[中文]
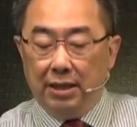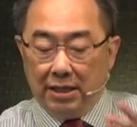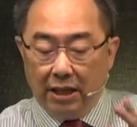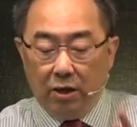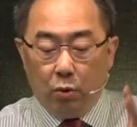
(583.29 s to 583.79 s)

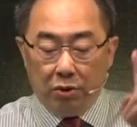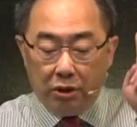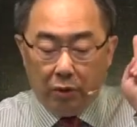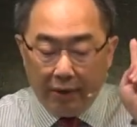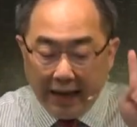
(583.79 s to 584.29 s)
结果
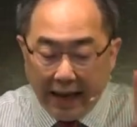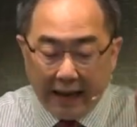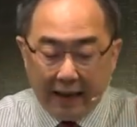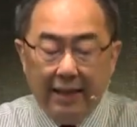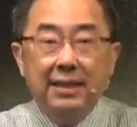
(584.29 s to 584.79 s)
子有两
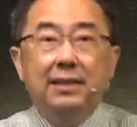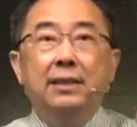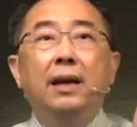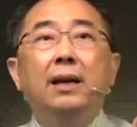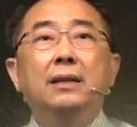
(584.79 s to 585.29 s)
个意思。